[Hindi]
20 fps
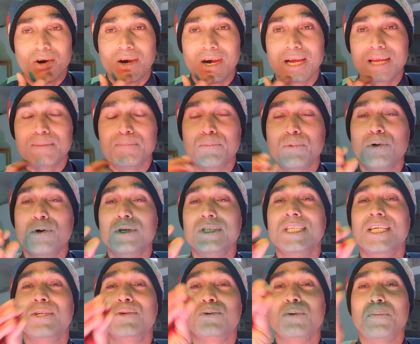और
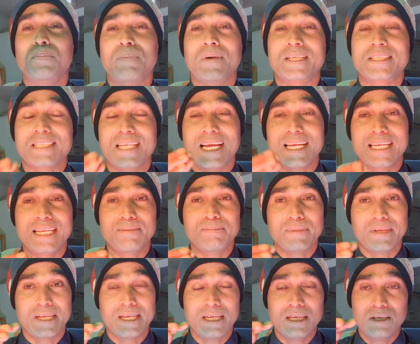भोजन को पचाने
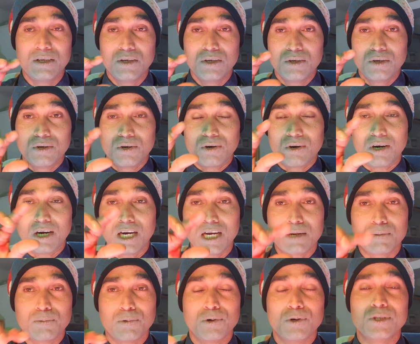में
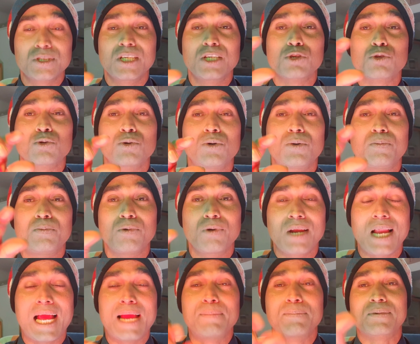और भोजन को
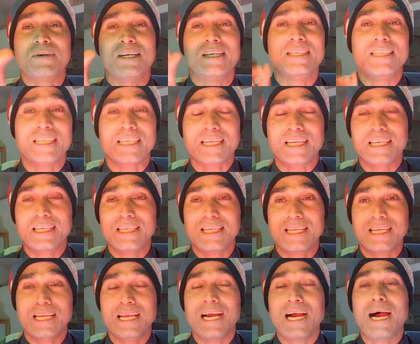मुलायम करने के
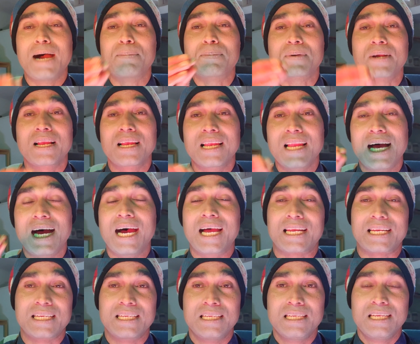लिए आपका
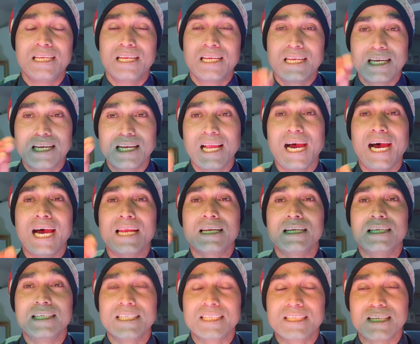लार
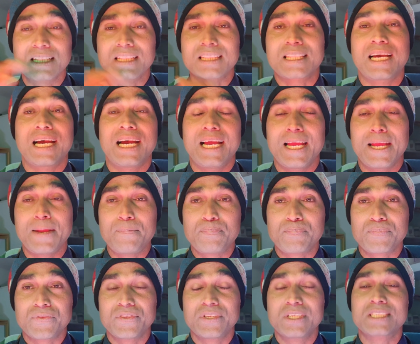लार निकलता है
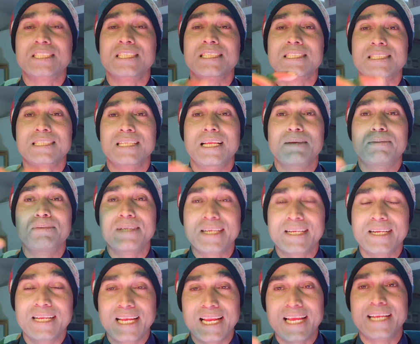जिसे
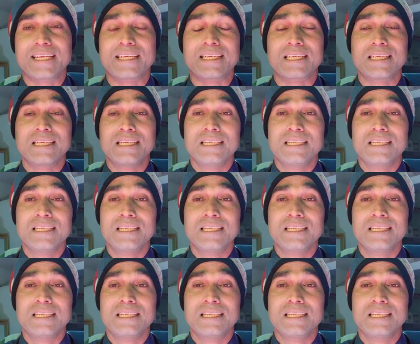स्लेवरी ग्लैंड